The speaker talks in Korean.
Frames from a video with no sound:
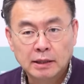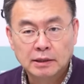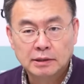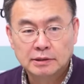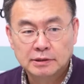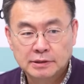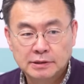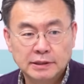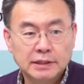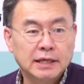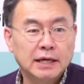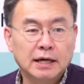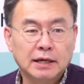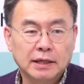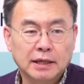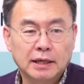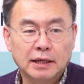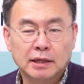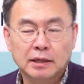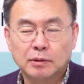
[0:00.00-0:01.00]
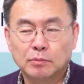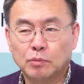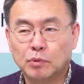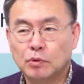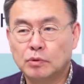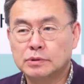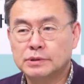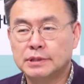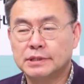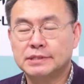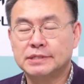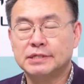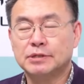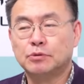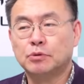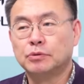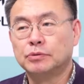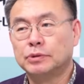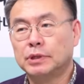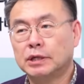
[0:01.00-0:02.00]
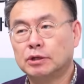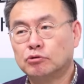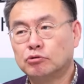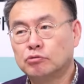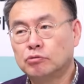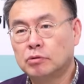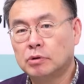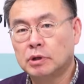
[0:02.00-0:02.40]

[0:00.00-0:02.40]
특이하게 뭐제 지론대로